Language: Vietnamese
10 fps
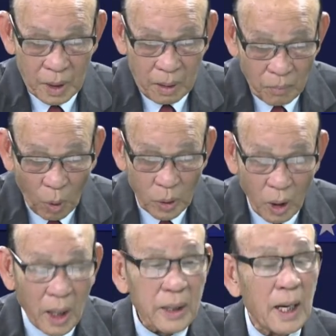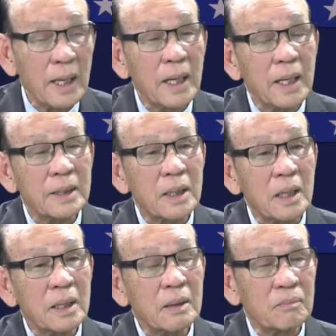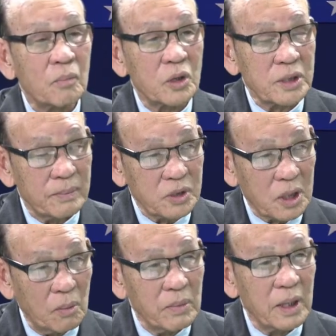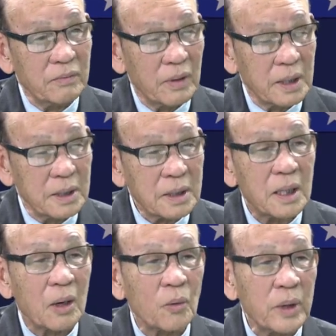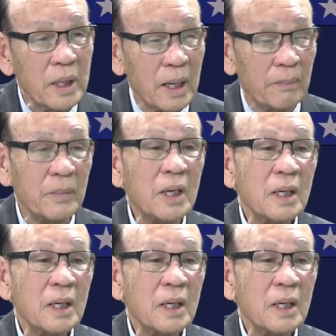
bụi đó đã lên tới 160 và rất là nguy hiểm.